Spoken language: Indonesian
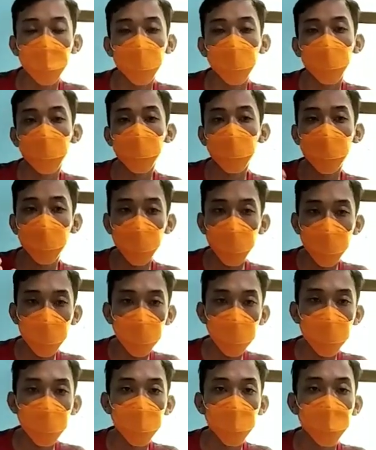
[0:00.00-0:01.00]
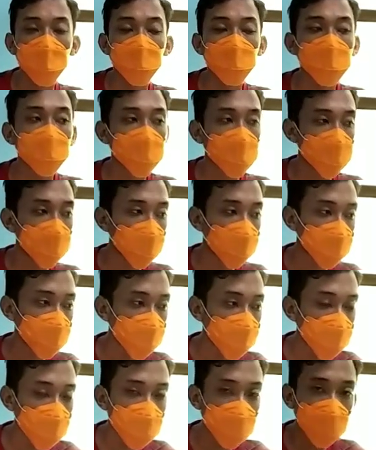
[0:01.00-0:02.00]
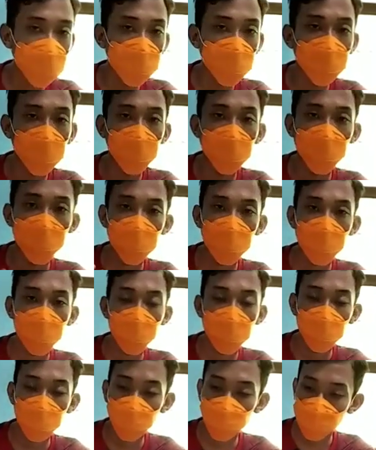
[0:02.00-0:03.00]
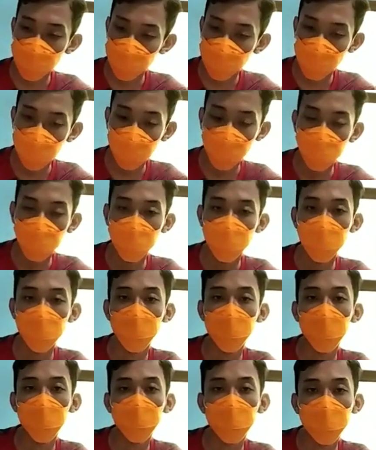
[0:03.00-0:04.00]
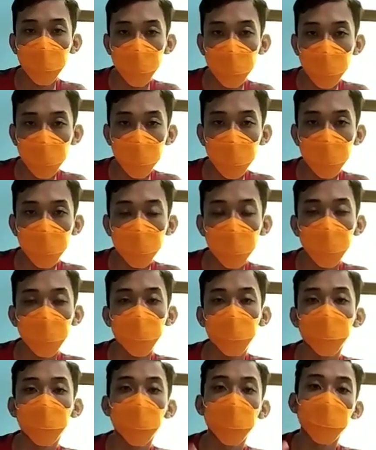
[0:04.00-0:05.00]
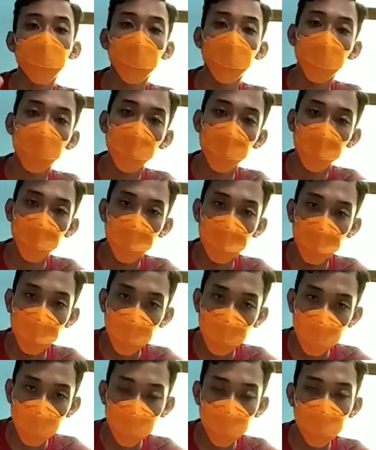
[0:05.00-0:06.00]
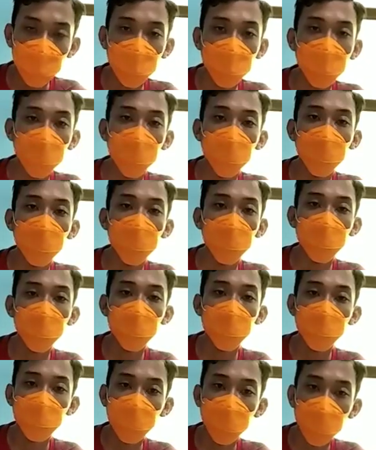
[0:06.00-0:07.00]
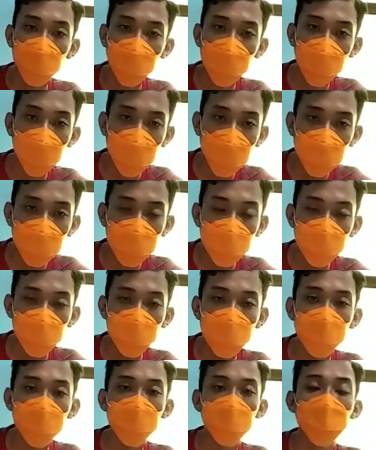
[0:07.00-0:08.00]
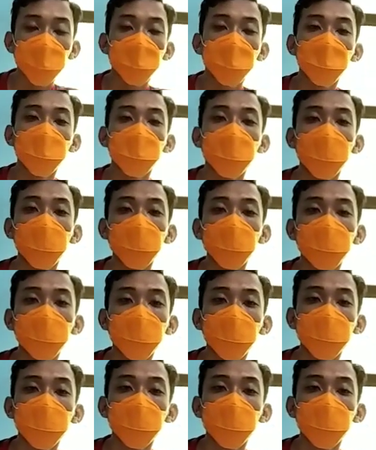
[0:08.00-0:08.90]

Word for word: Karena sebenarnya bahwasanya khususnya untuk diri saya sendiri masih banyak kekurangan, kesalahan dan